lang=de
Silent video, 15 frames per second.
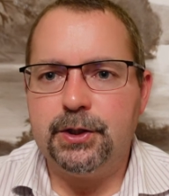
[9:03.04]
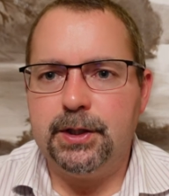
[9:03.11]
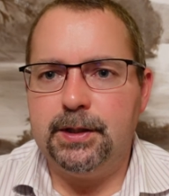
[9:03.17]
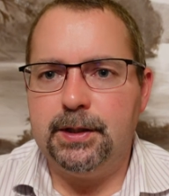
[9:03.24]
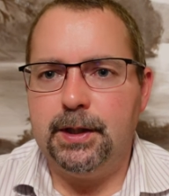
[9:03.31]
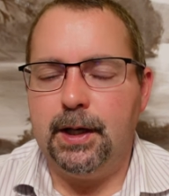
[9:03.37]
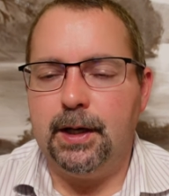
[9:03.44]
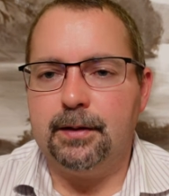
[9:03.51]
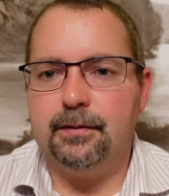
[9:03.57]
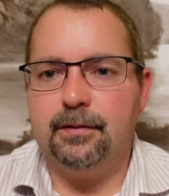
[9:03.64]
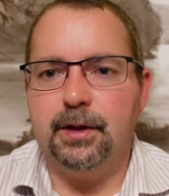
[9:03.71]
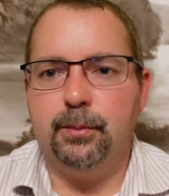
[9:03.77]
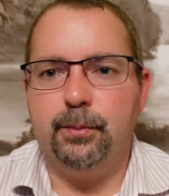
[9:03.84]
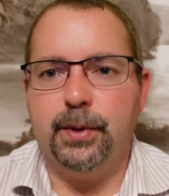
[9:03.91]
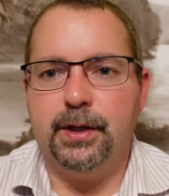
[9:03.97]
steht die
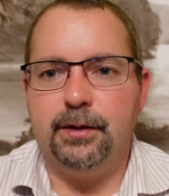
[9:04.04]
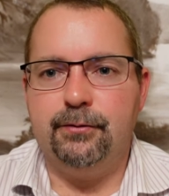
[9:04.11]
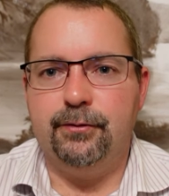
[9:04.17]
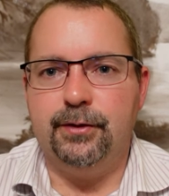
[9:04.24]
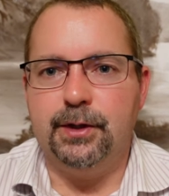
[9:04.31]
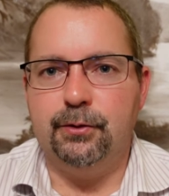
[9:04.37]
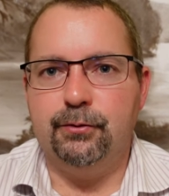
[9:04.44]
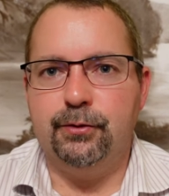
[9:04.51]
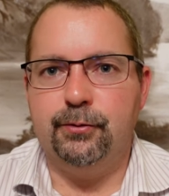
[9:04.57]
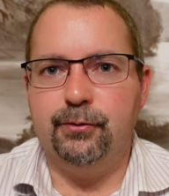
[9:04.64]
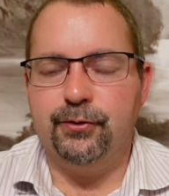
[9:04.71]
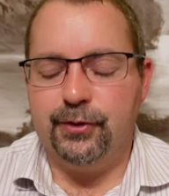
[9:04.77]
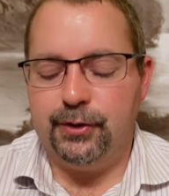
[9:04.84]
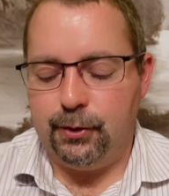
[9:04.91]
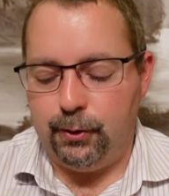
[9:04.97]
Aktie bei
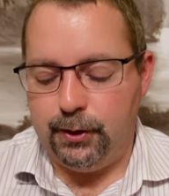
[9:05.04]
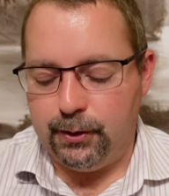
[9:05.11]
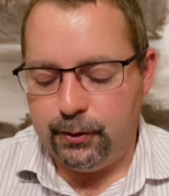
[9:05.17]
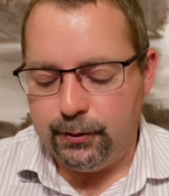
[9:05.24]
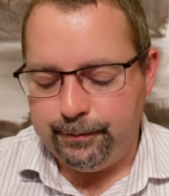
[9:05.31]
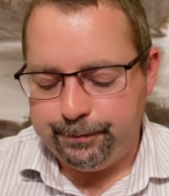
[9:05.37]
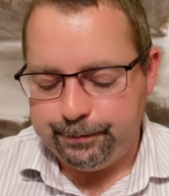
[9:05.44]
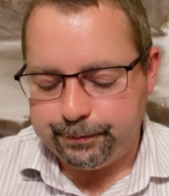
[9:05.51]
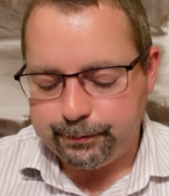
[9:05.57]
54 Euro.